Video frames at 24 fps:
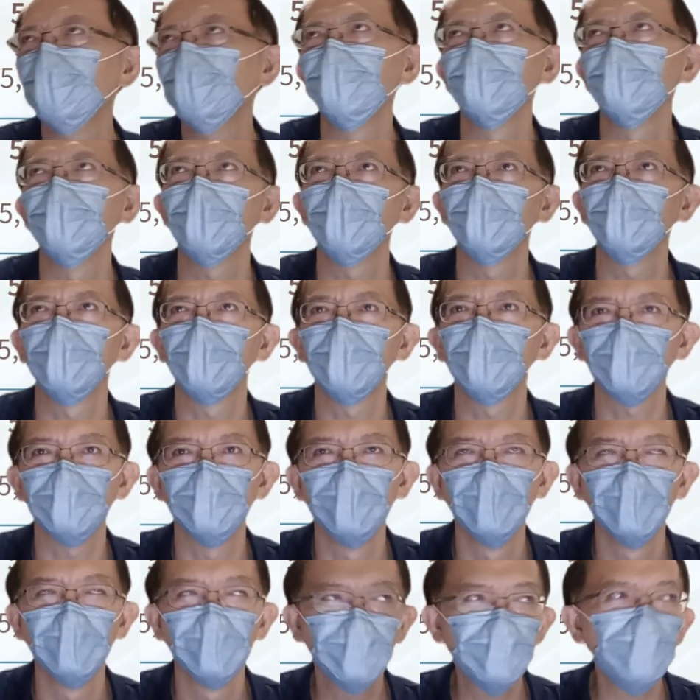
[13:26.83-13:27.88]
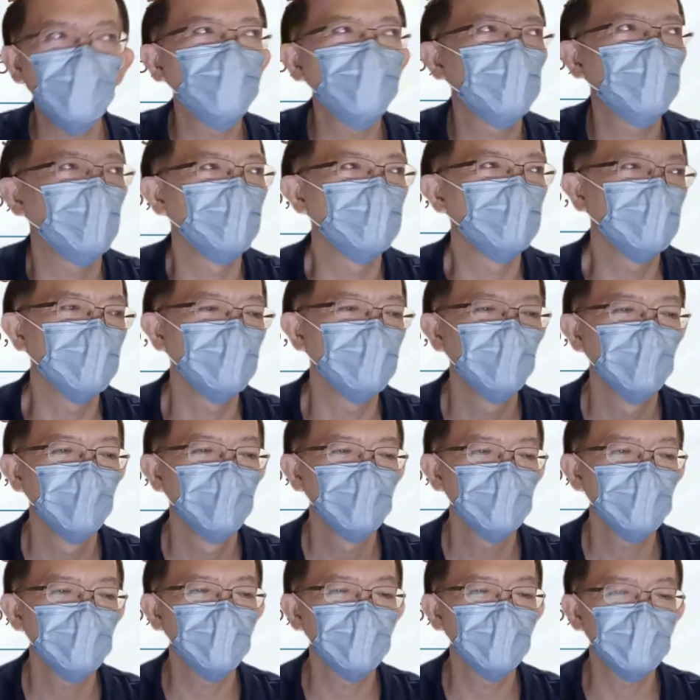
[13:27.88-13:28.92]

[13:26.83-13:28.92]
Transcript: 一样啊。纵然呢，这个